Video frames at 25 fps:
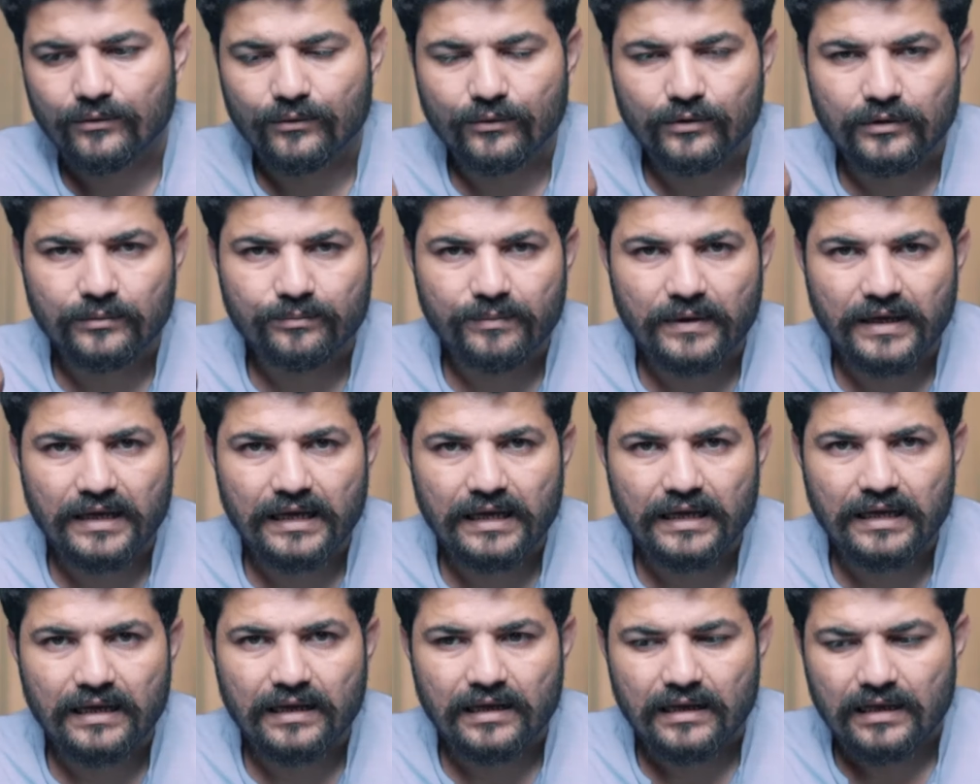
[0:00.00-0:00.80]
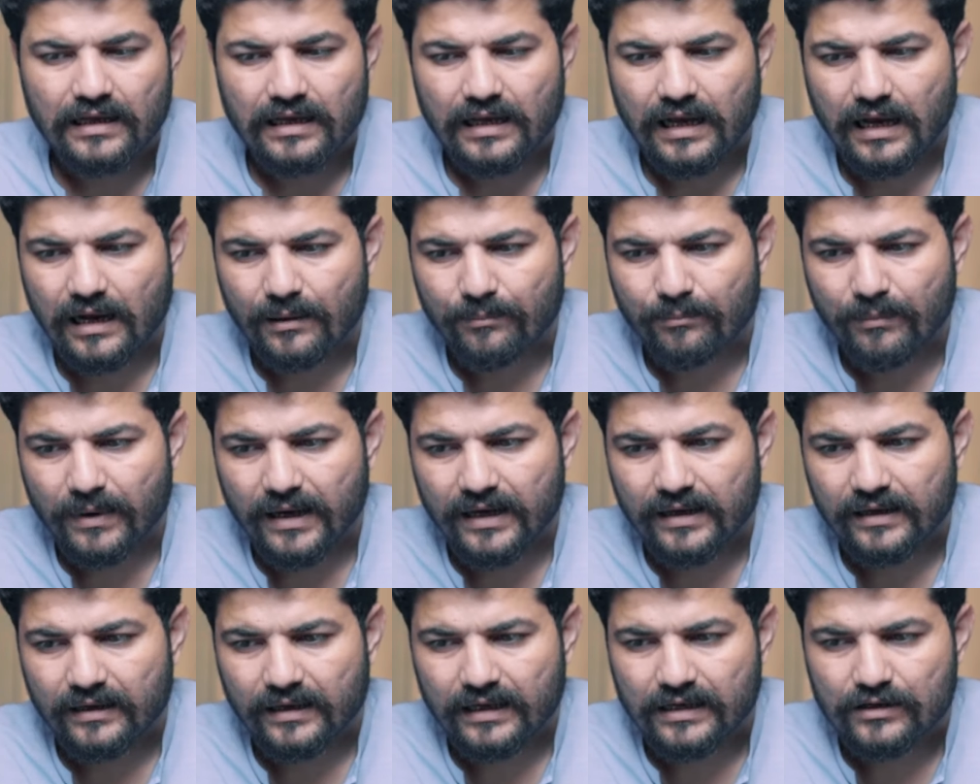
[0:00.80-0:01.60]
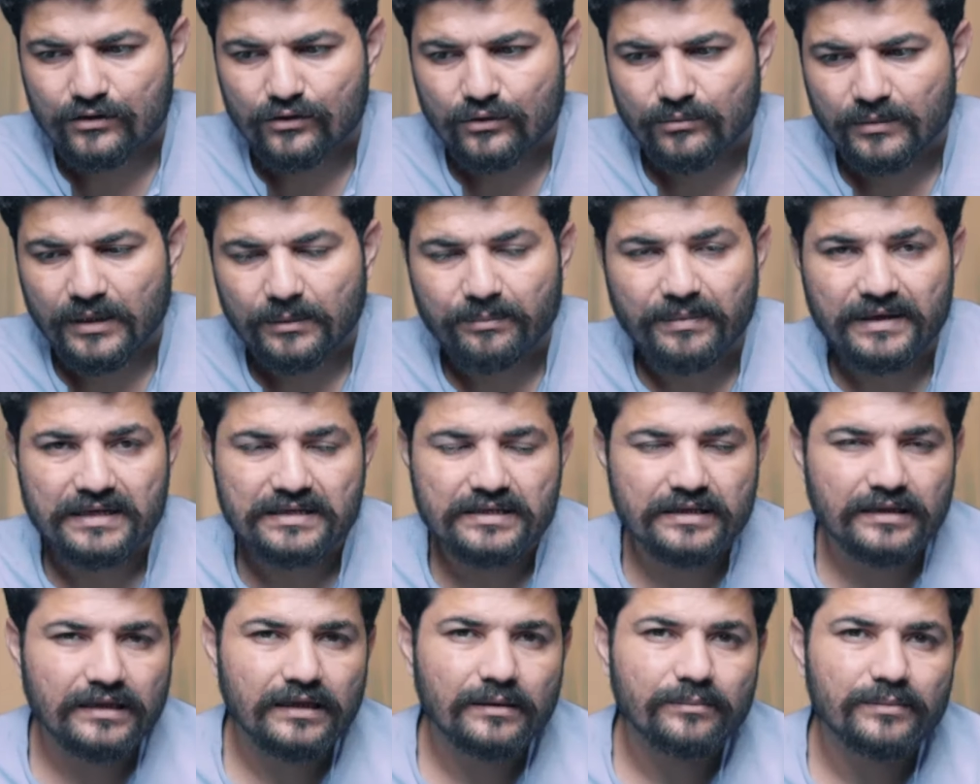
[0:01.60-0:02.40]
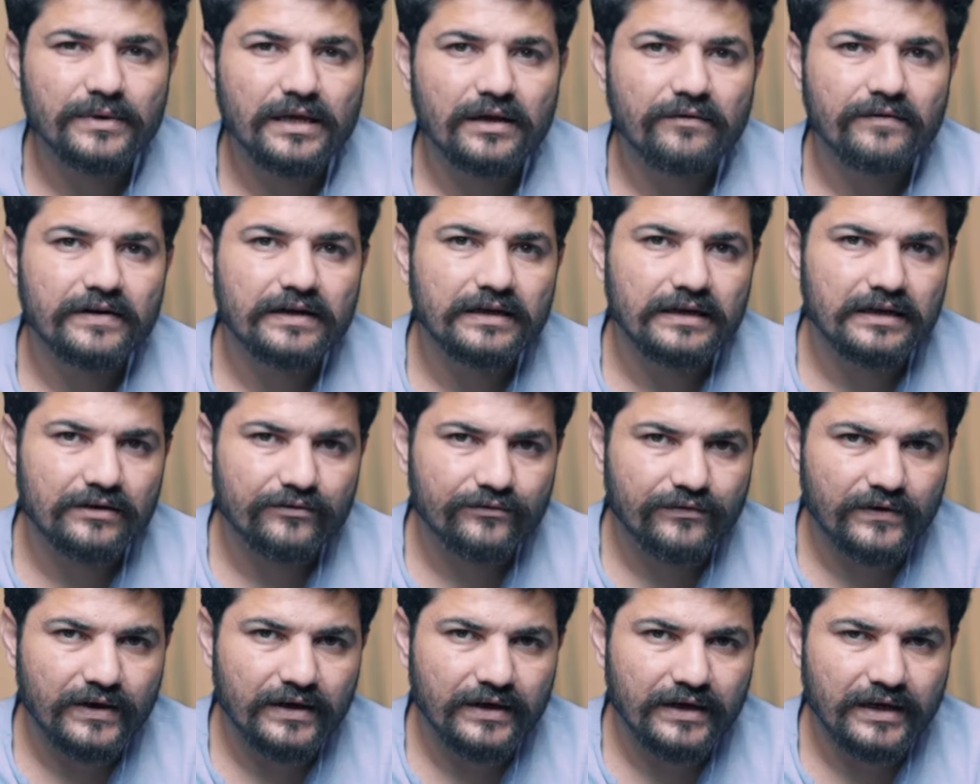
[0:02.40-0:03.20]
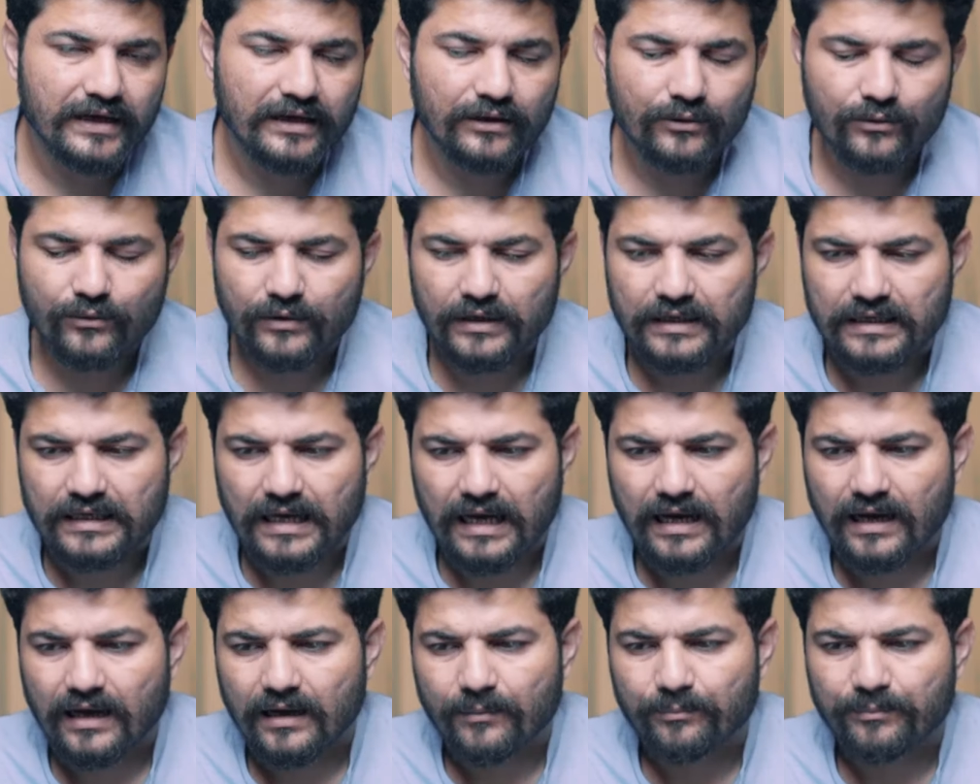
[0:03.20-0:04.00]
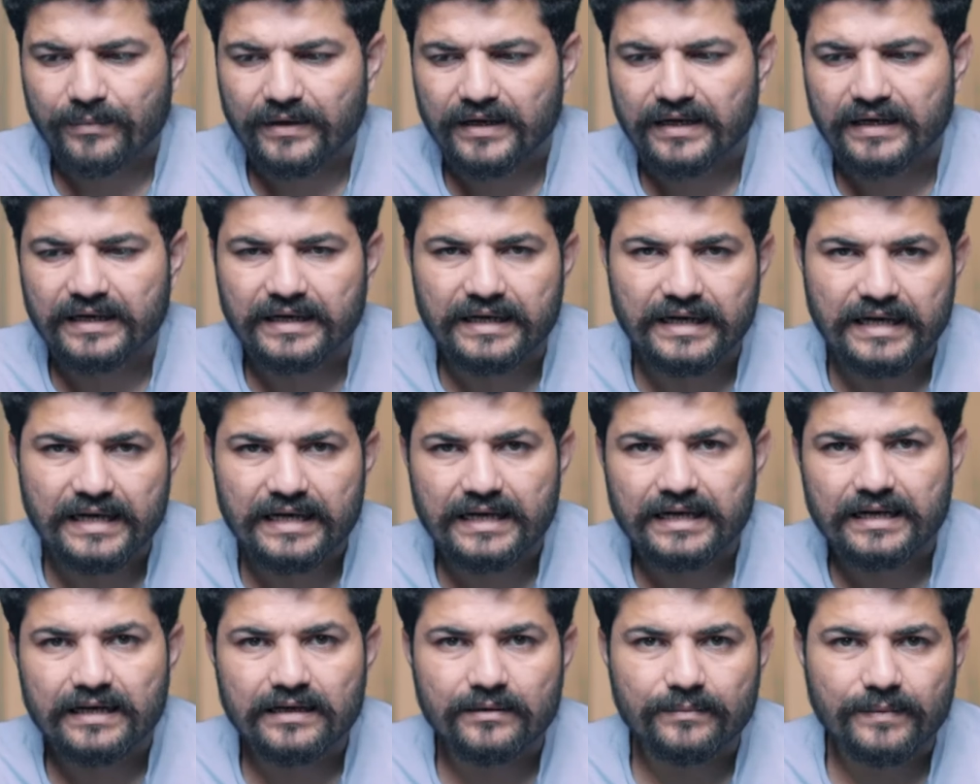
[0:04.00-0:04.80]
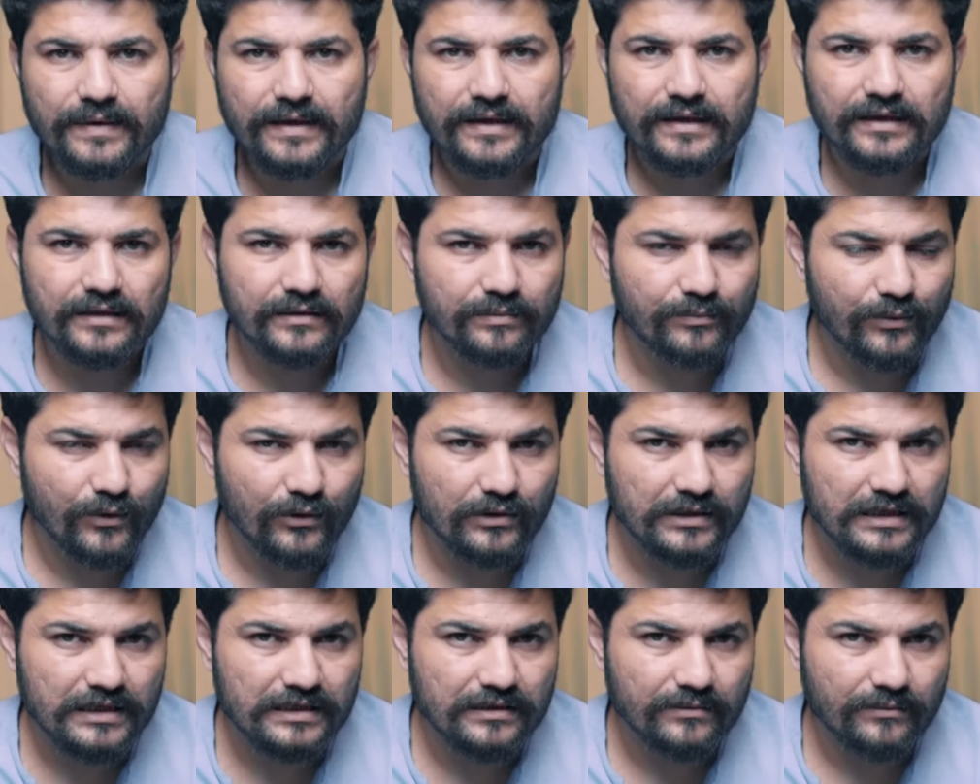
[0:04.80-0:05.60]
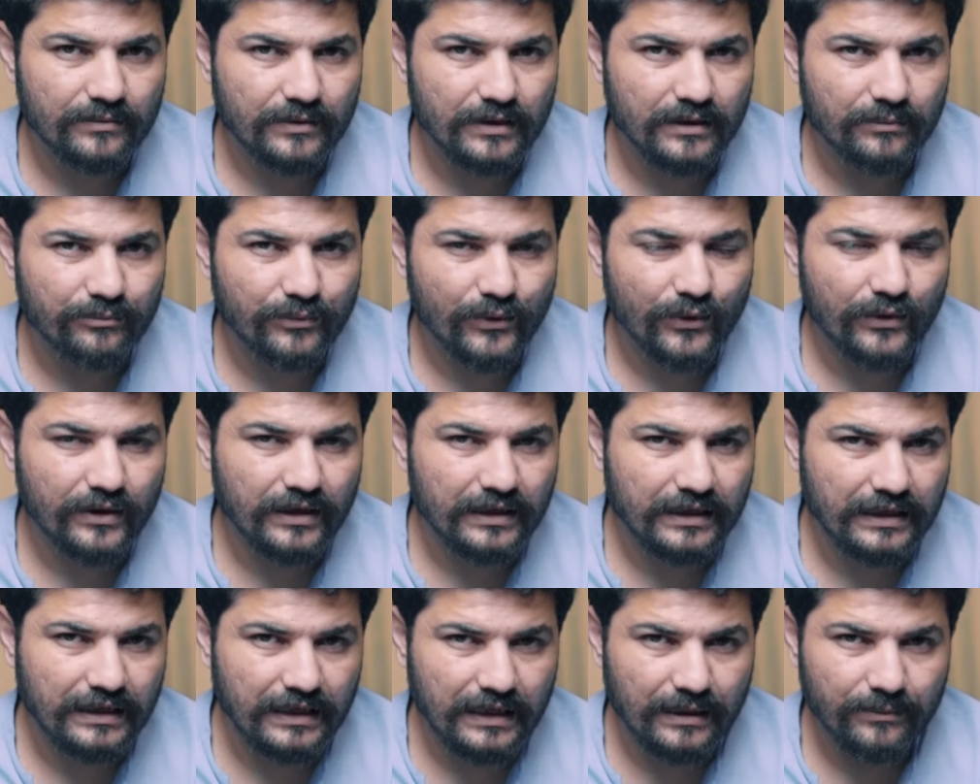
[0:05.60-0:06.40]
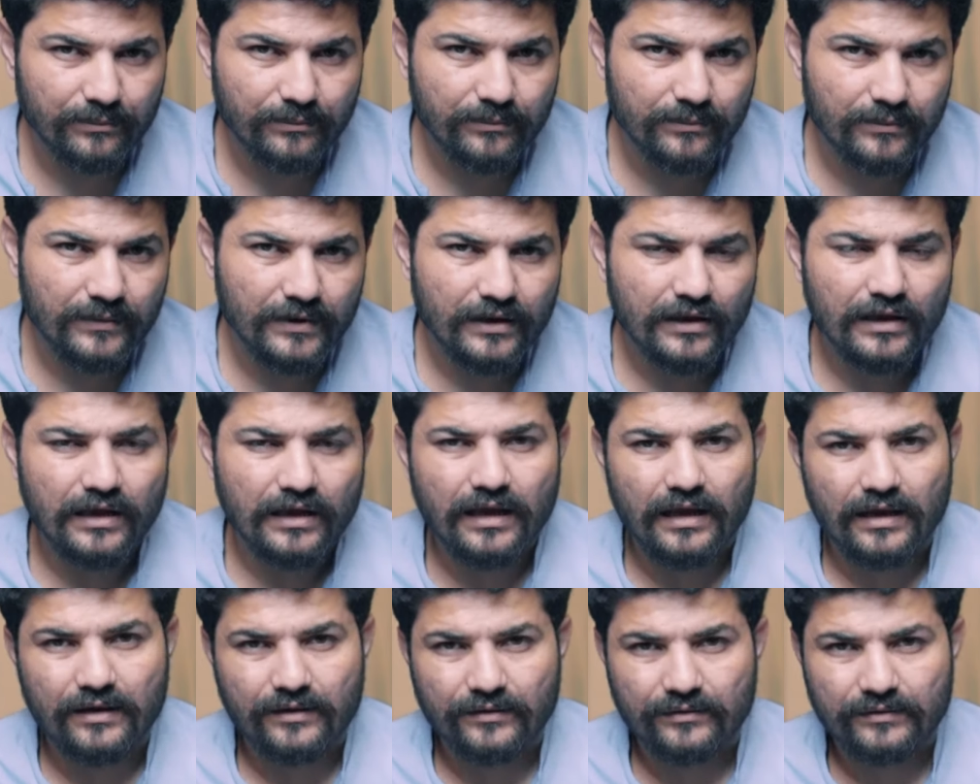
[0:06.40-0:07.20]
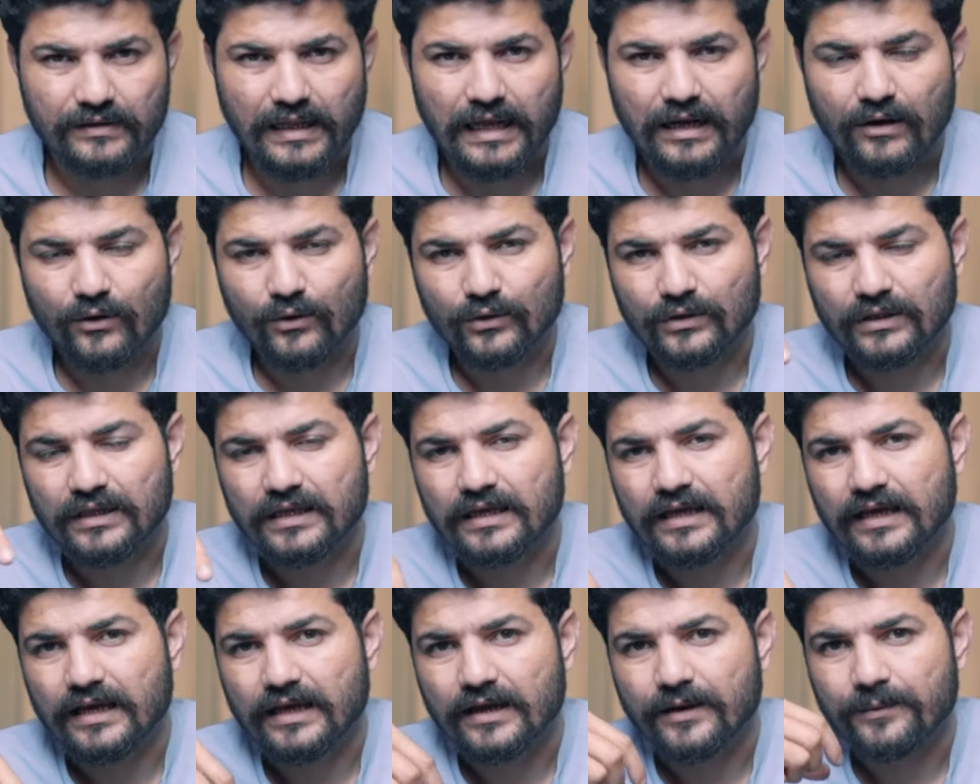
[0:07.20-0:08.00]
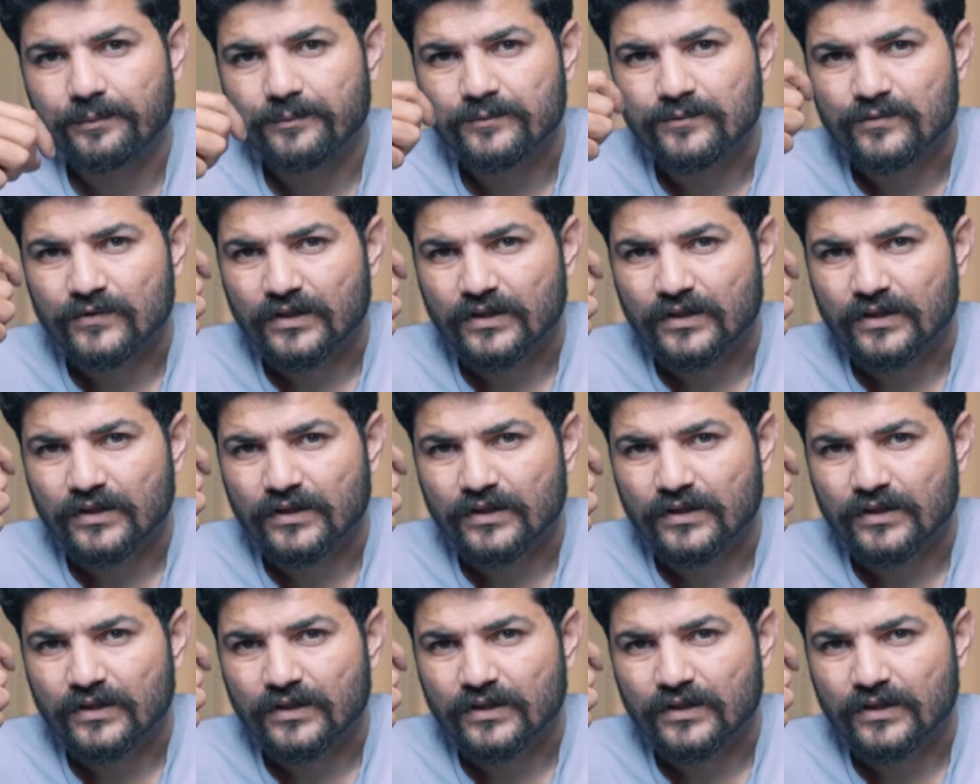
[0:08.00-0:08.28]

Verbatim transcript: उस पर कंज्यूमर परचेजिंग बिहेवियर डिफरेंट है क्योंकि यहाँ पे नीड बेस्ड प्रोजेक्ट प्रोडक्ट कम सेल uh, होती है